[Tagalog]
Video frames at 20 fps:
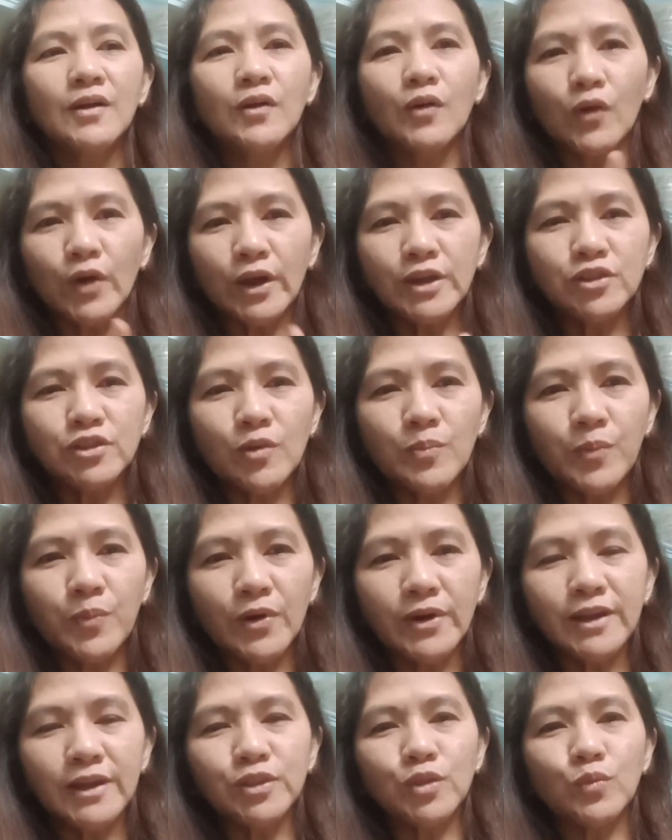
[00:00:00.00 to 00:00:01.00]
Okay, don't
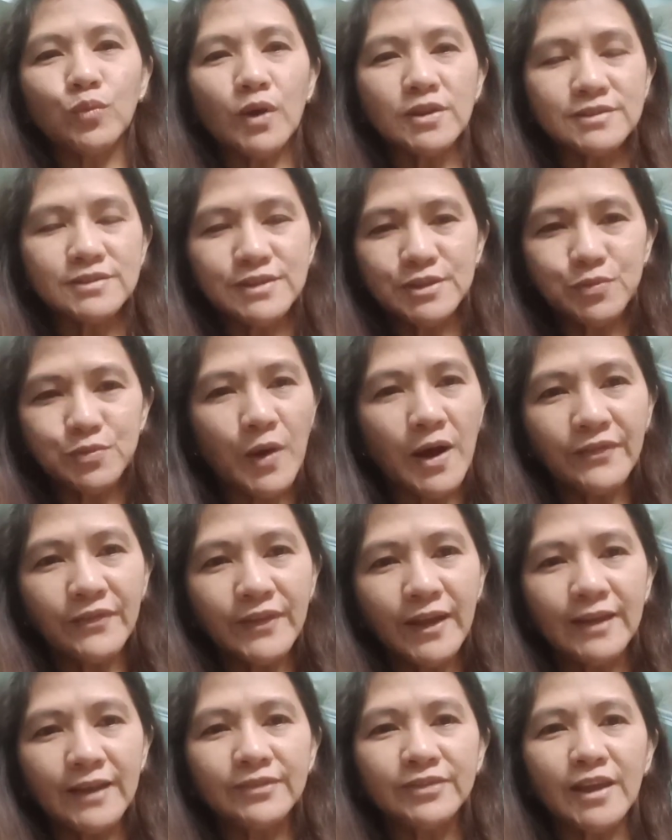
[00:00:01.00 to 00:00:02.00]
forget to watch this
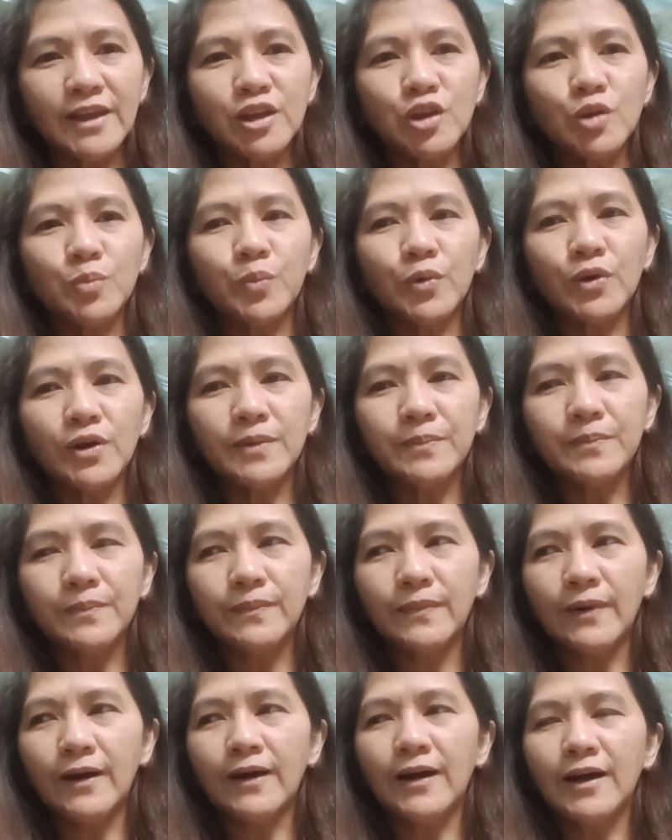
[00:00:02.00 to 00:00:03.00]
one and thank you
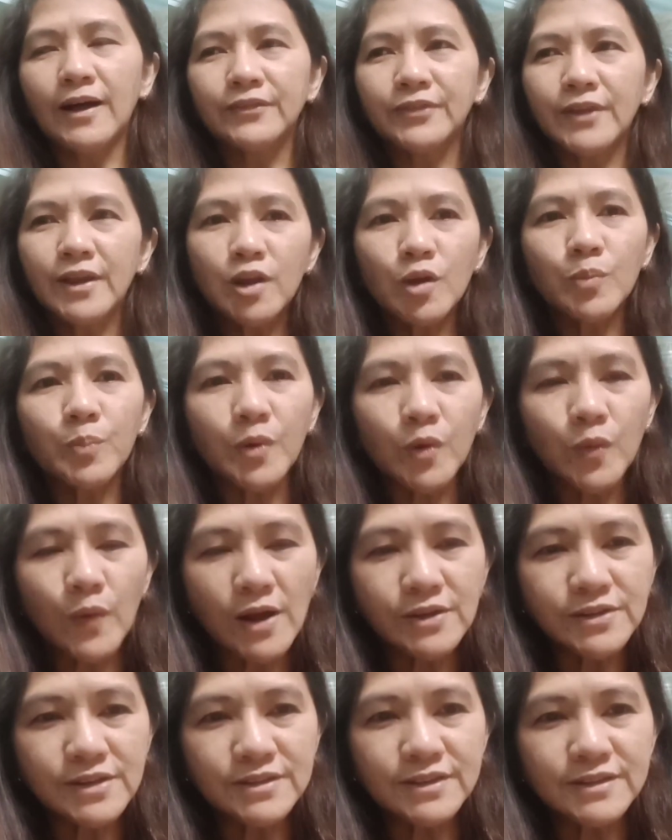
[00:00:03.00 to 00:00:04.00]
for uh, thank you for
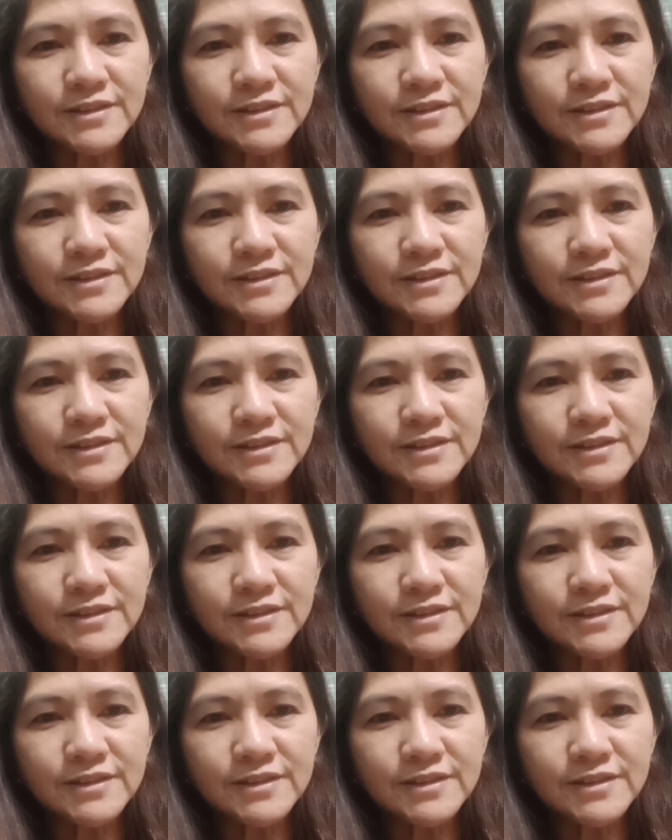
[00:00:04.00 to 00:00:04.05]
watching.